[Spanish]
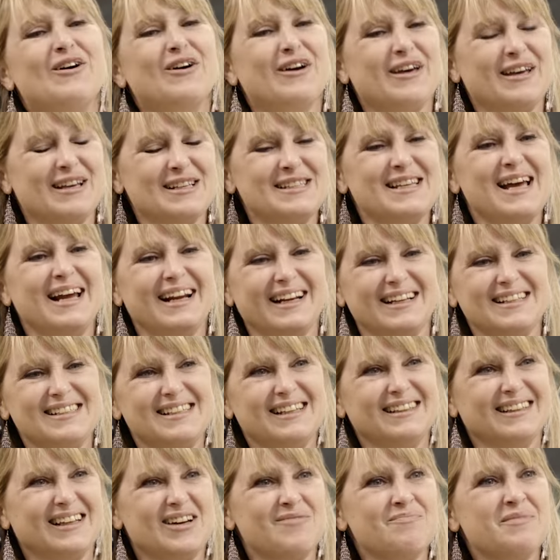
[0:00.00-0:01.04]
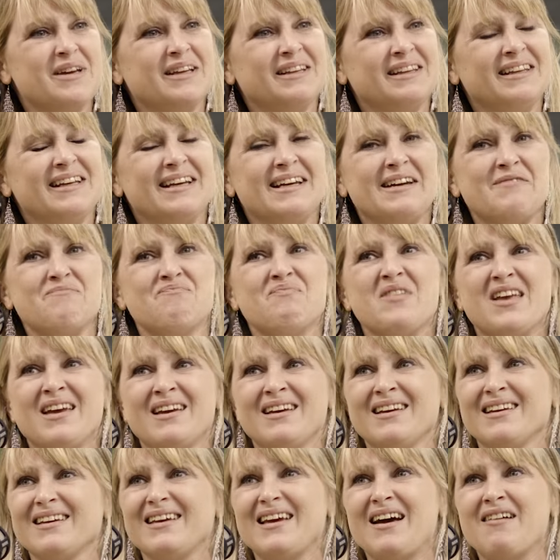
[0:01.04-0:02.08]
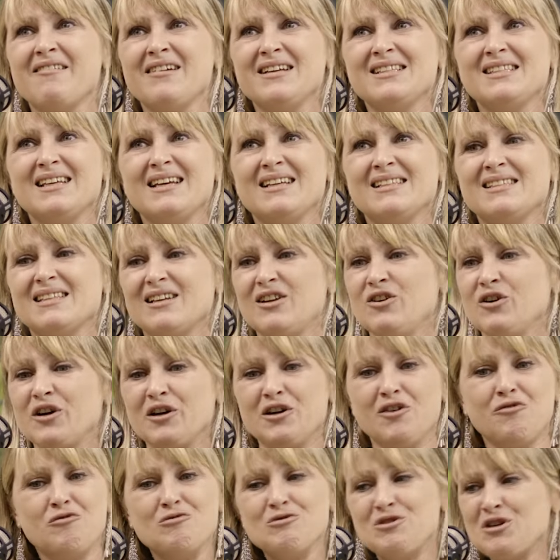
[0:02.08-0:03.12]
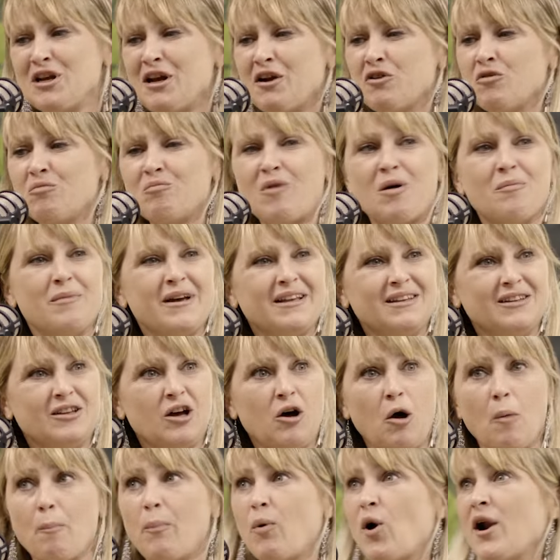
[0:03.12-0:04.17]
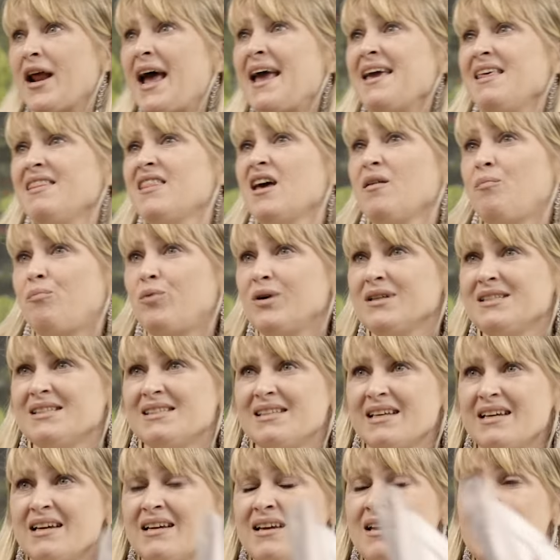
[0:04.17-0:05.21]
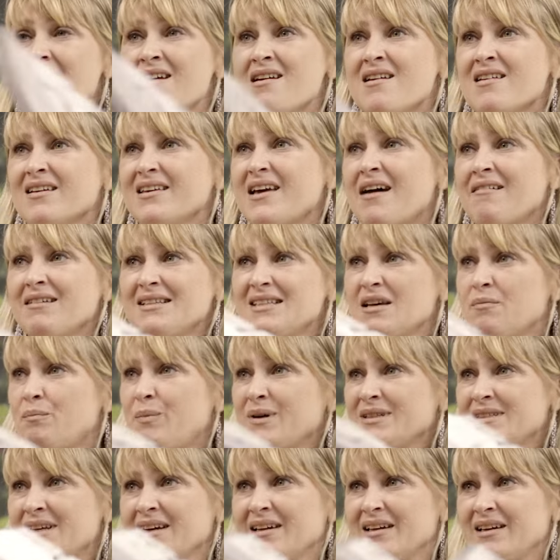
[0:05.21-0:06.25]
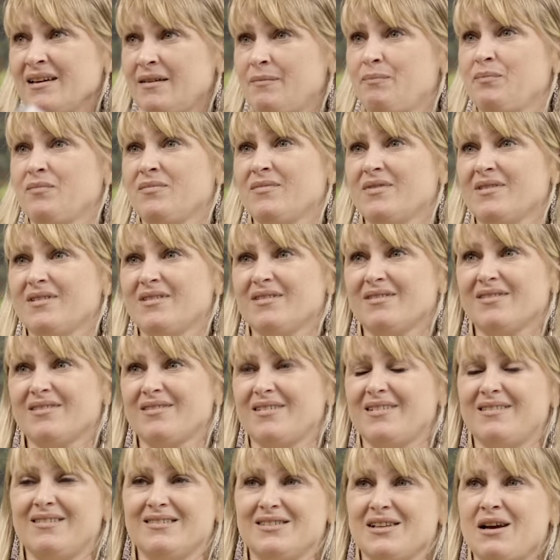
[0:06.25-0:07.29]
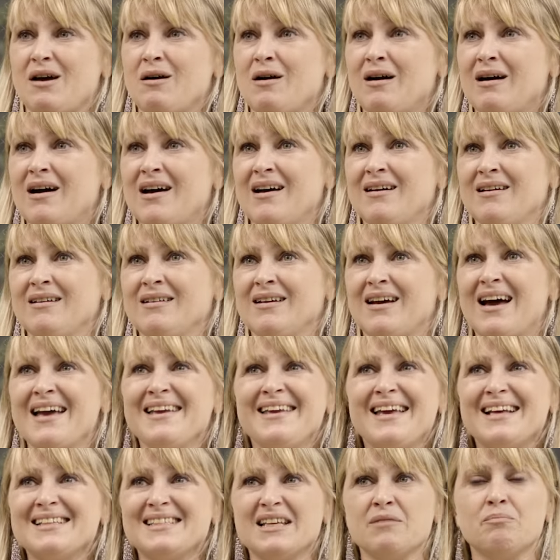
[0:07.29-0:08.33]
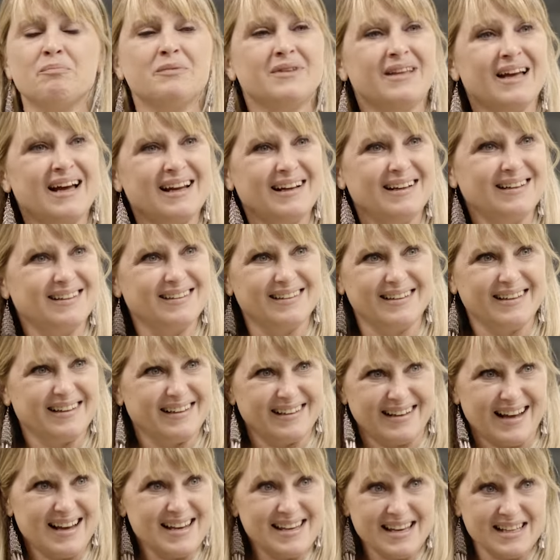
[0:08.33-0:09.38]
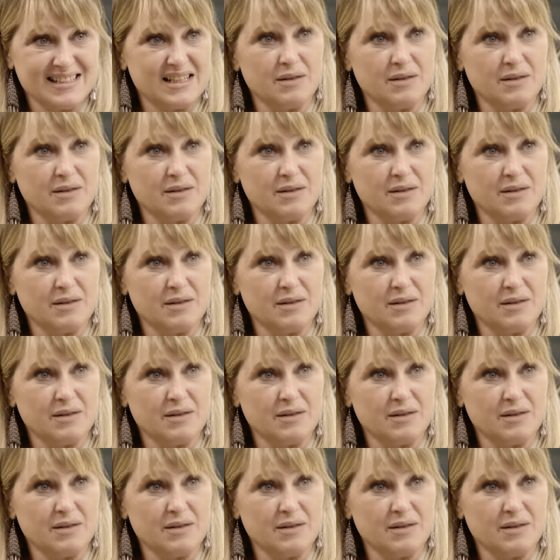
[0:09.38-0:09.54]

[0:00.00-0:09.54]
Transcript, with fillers: lo que decías recién también de que a veces lo que no funciona en un momento, por ahí después sí, y a veces pasa que o sea, que aceptar, hay que